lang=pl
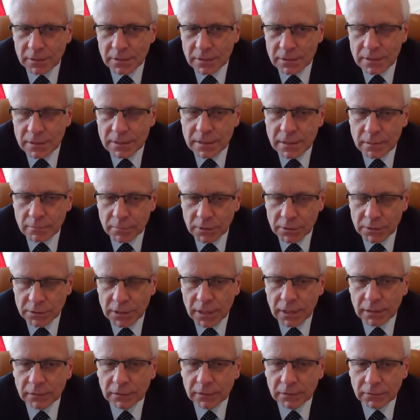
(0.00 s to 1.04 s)
e, system
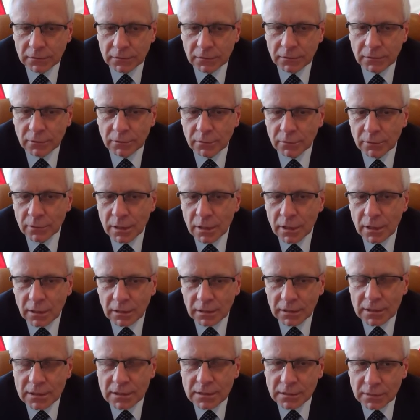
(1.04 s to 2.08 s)
mieszany, to
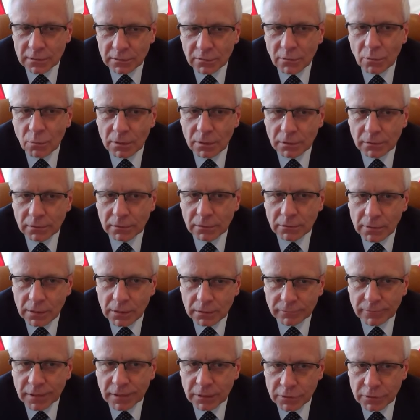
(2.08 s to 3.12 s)
jest to
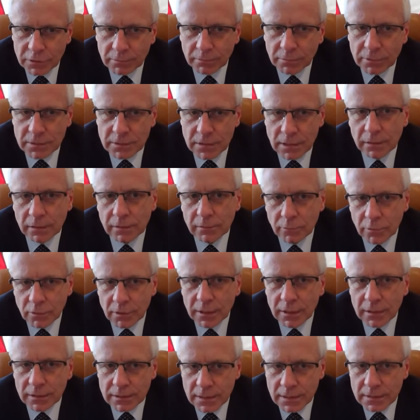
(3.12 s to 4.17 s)
łatwiejsze pod względem
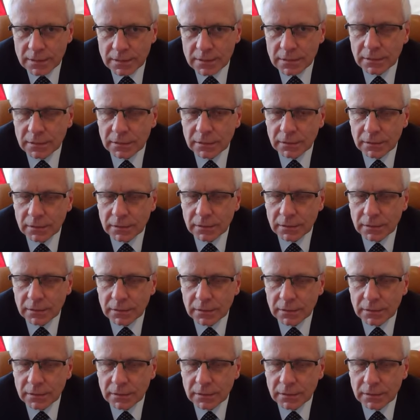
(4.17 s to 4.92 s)
organizacyjnym.